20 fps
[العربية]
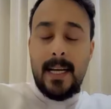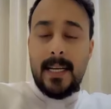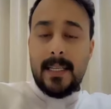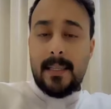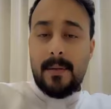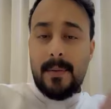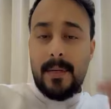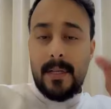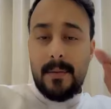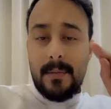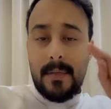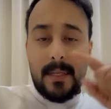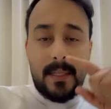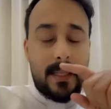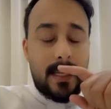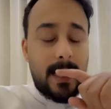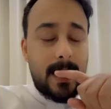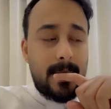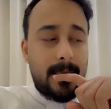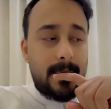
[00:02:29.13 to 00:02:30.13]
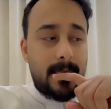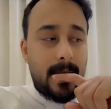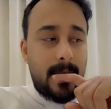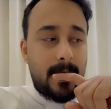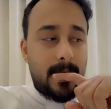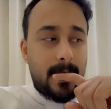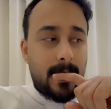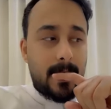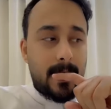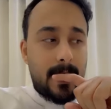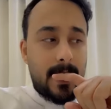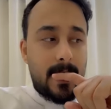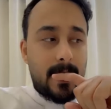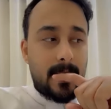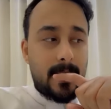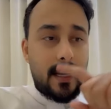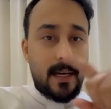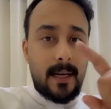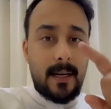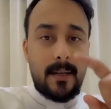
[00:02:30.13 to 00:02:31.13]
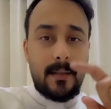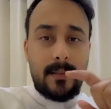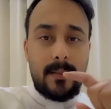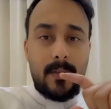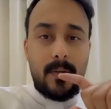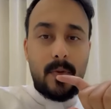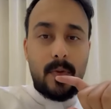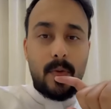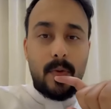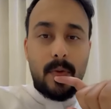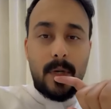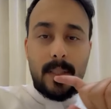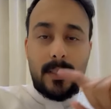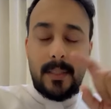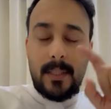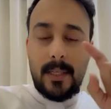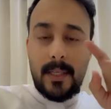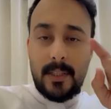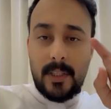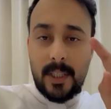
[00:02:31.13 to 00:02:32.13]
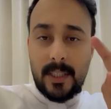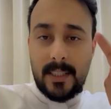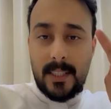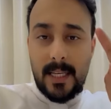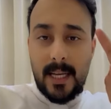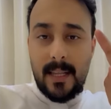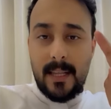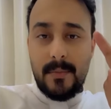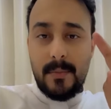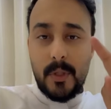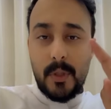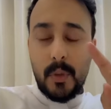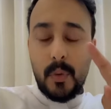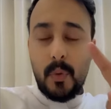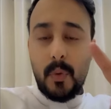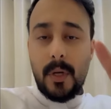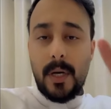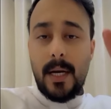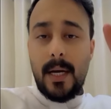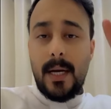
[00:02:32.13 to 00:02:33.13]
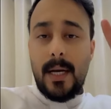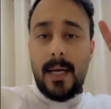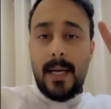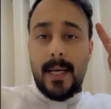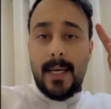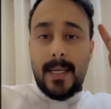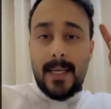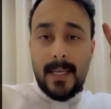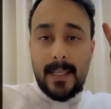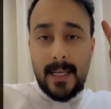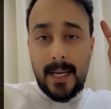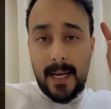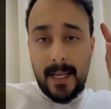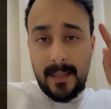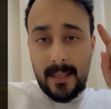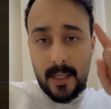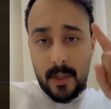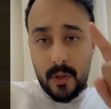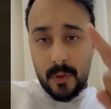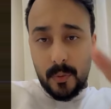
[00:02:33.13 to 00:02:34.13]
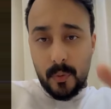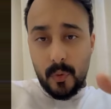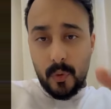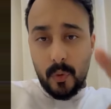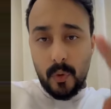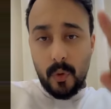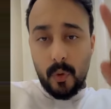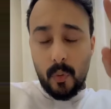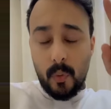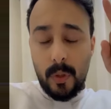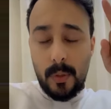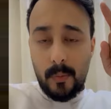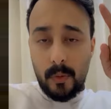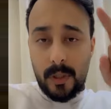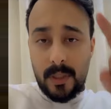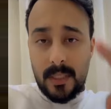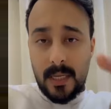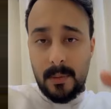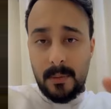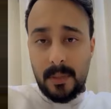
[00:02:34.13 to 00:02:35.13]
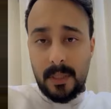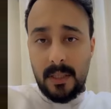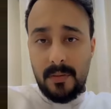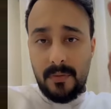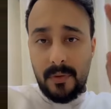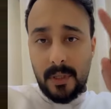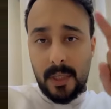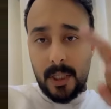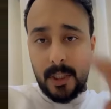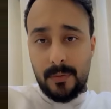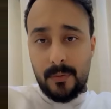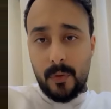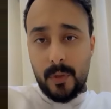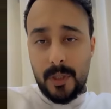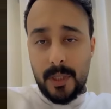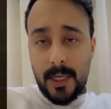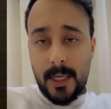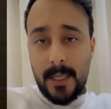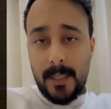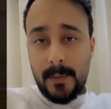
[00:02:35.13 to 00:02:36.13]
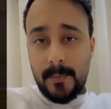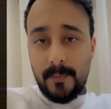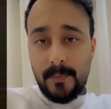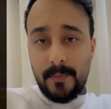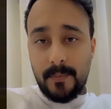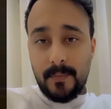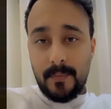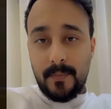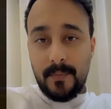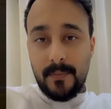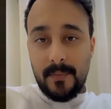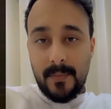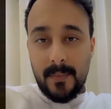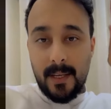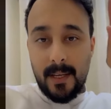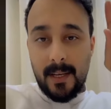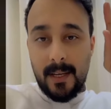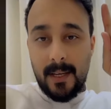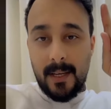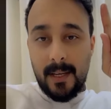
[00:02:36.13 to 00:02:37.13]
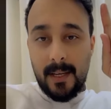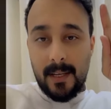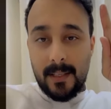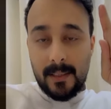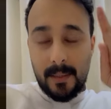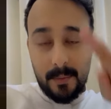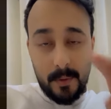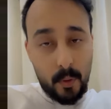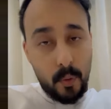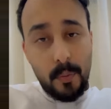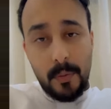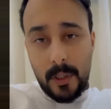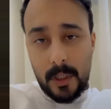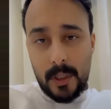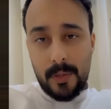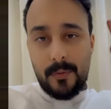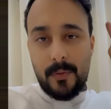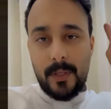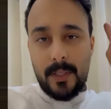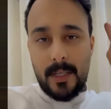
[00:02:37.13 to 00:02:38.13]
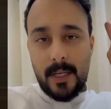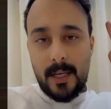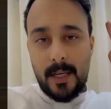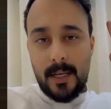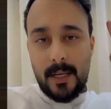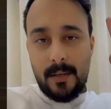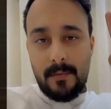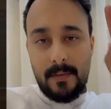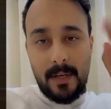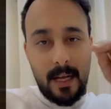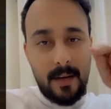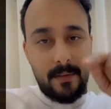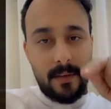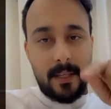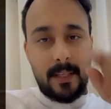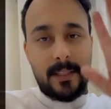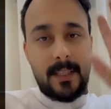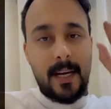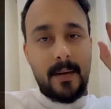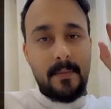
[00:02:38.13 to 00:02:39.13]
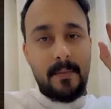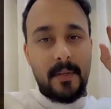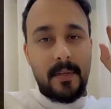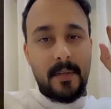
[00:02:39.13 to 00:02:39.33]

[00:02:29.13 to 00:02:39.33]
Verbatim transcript: طبعا من التحدي ايضا كذلك ذكرت انه الشخصيه هذه المشهوره يتحدى الجمهور والمتسابقين في كشف وجهه طبعا هو بيكشف وجهه في الحفل الختامي